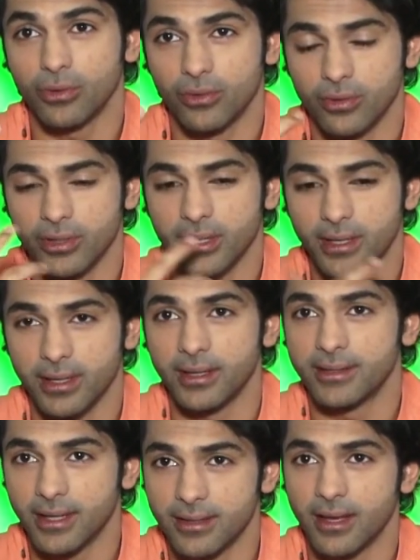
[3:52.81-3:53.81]
तो सोचे कि
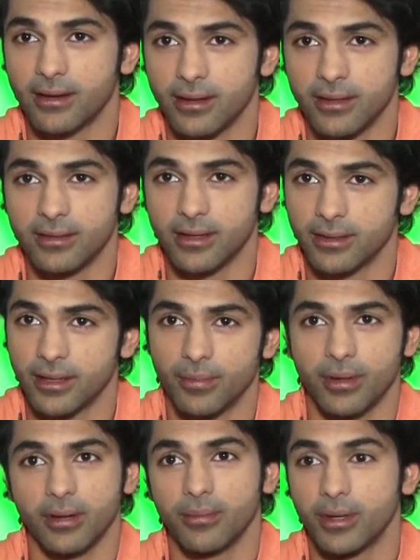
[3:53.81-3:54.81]
इससे ही साल रिलीज़ कर दें
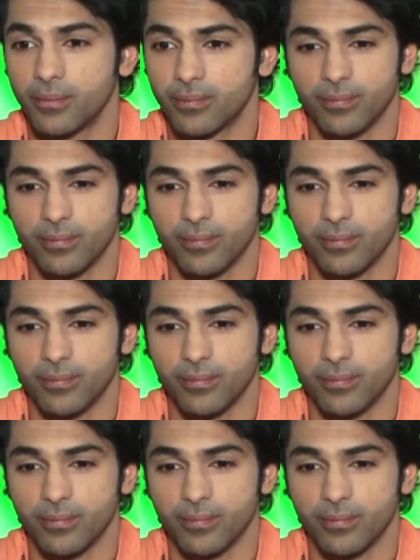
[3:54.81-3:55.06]
पर हमने